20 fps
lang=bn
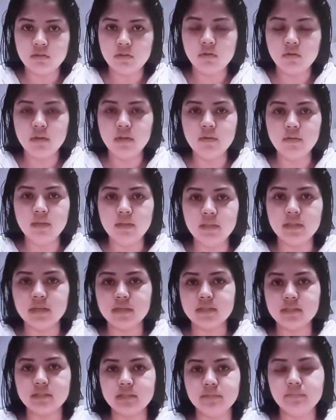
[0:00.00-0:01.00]
তখন কেউ দেখতে
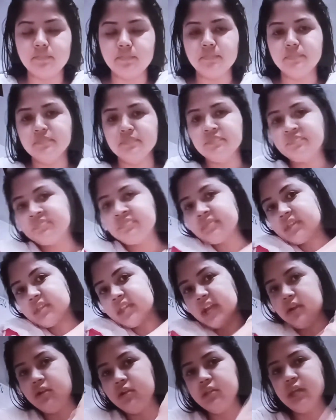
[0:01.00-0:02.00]
এগুলো
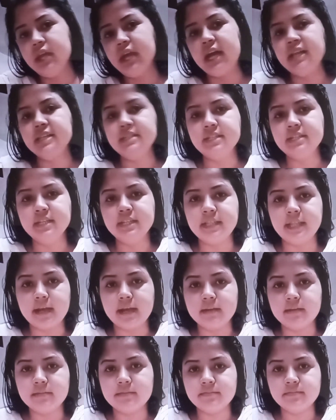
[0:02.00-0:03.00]
এগুলোতে কালশিটের
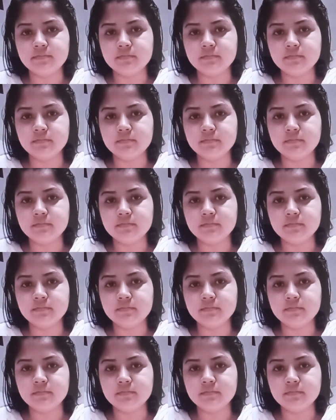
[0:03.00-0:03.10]
দাগ